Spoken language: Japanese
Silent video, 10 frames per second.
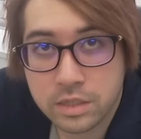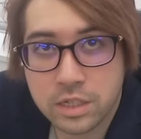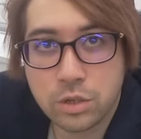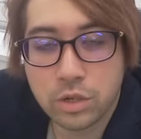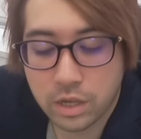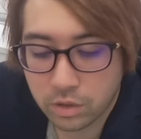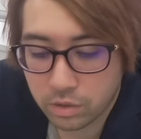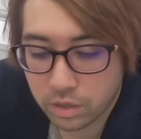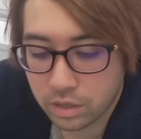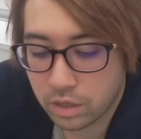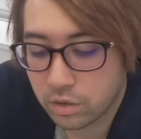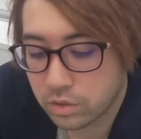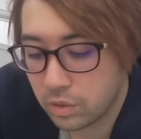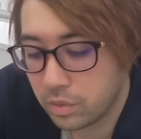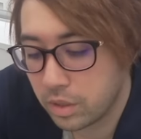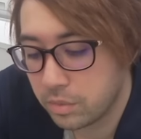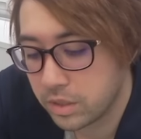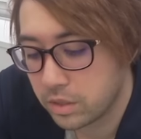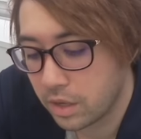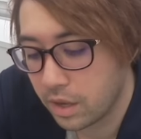シングルだけど、引いていこうと思いま
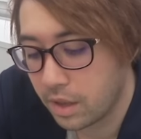す。